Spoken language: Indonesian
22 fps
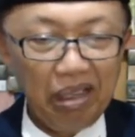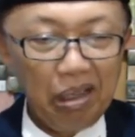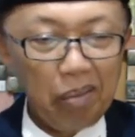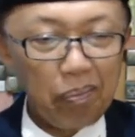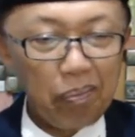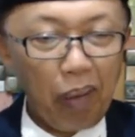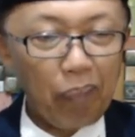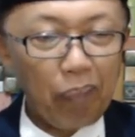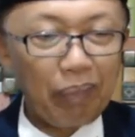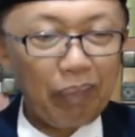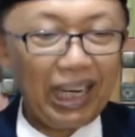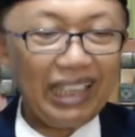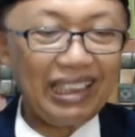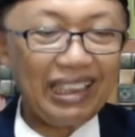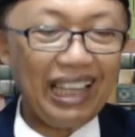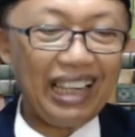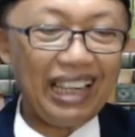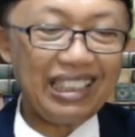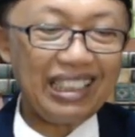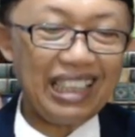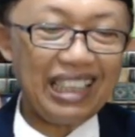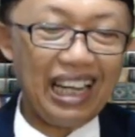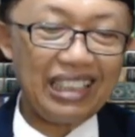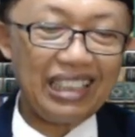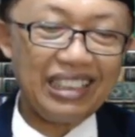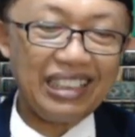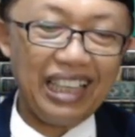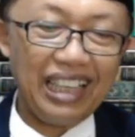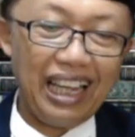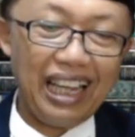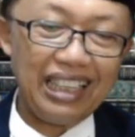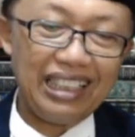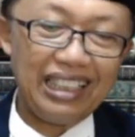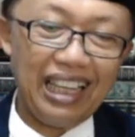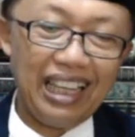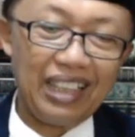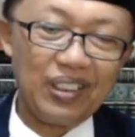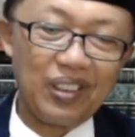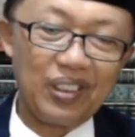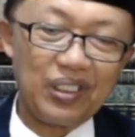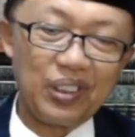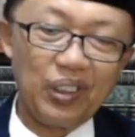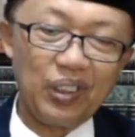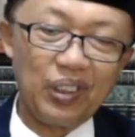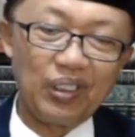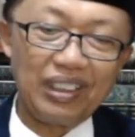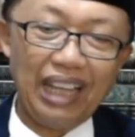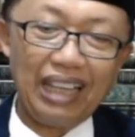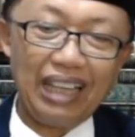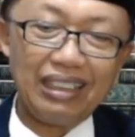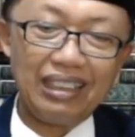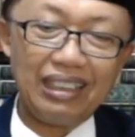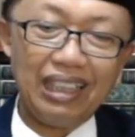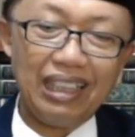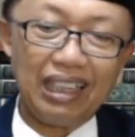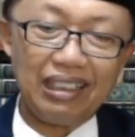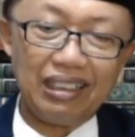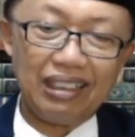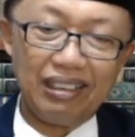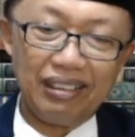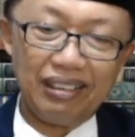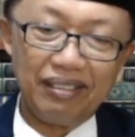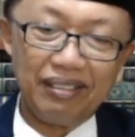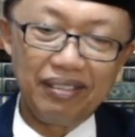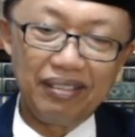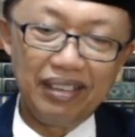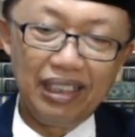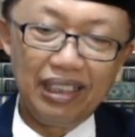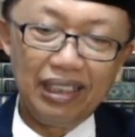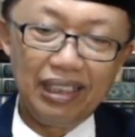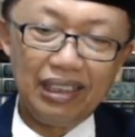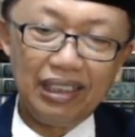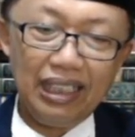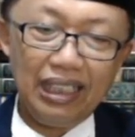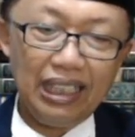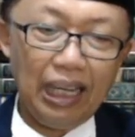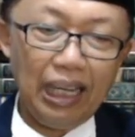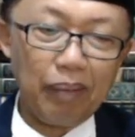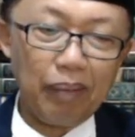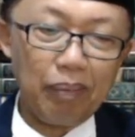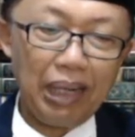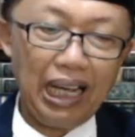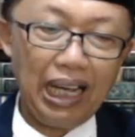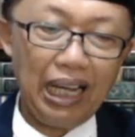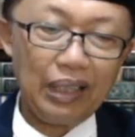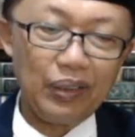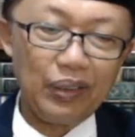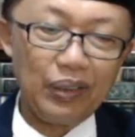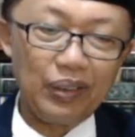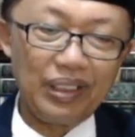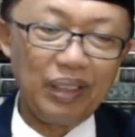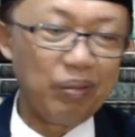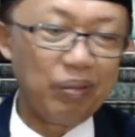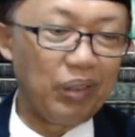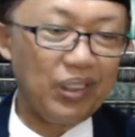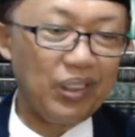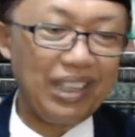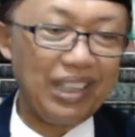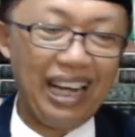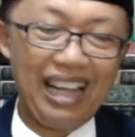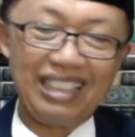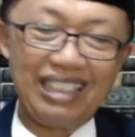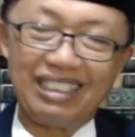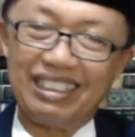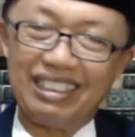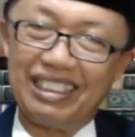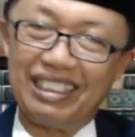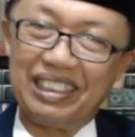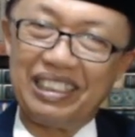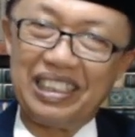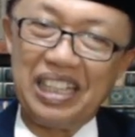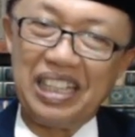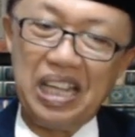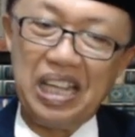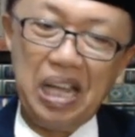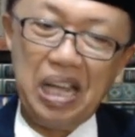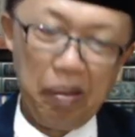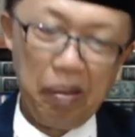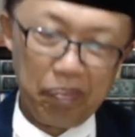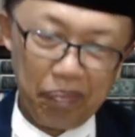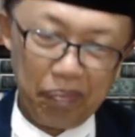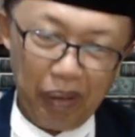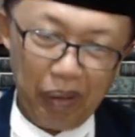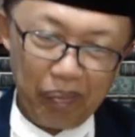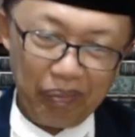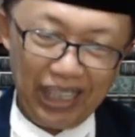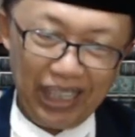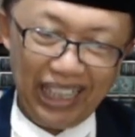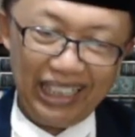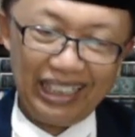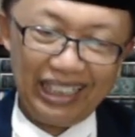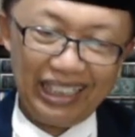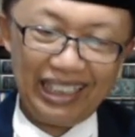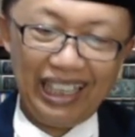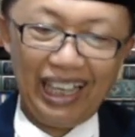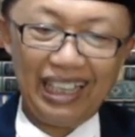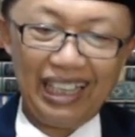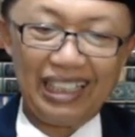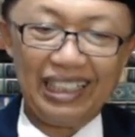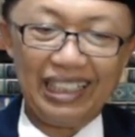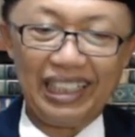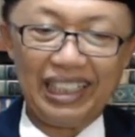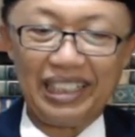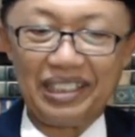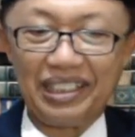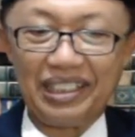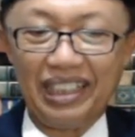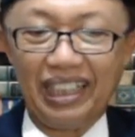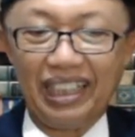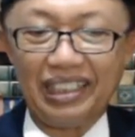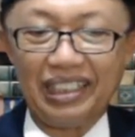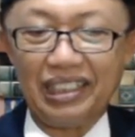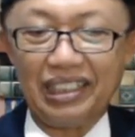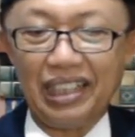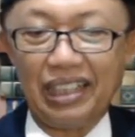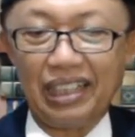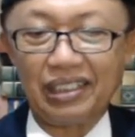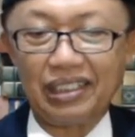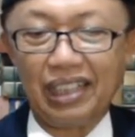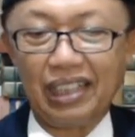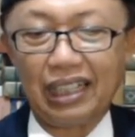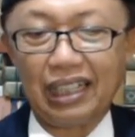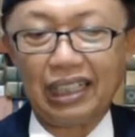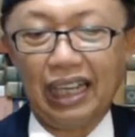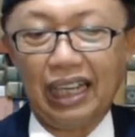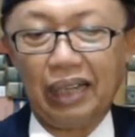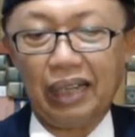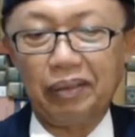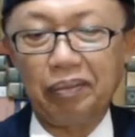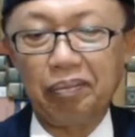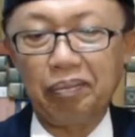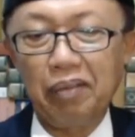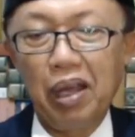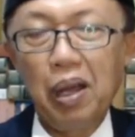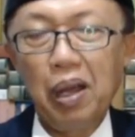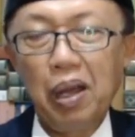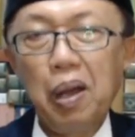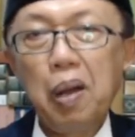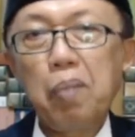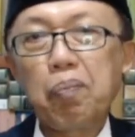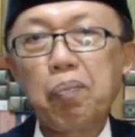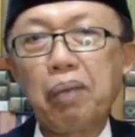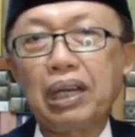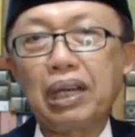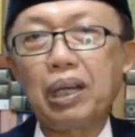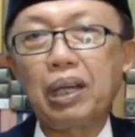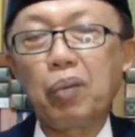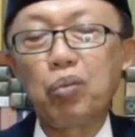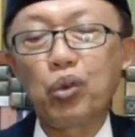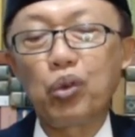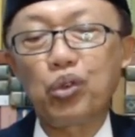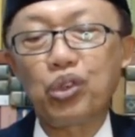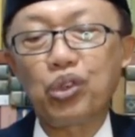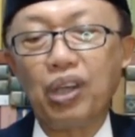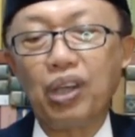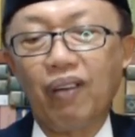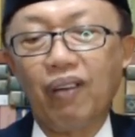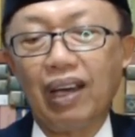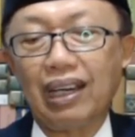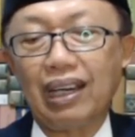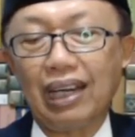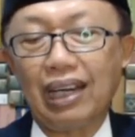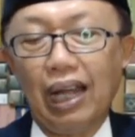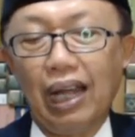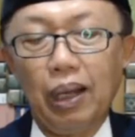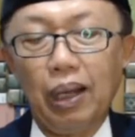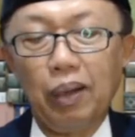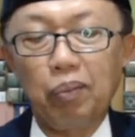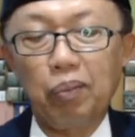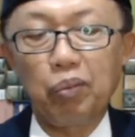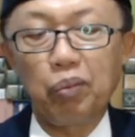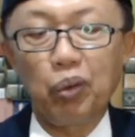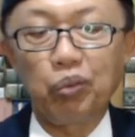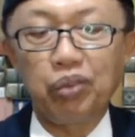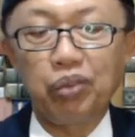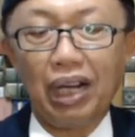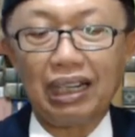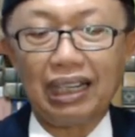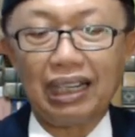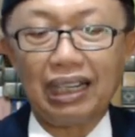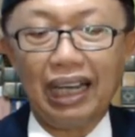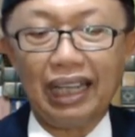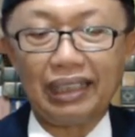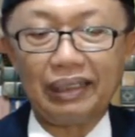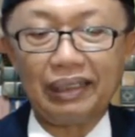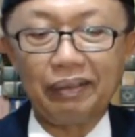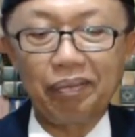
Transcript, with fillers: Pemerintahan kerajaan atau kesultanan tidak menganut demokrasi. Pemerintah desa didasarkan pada musyawarah mufakat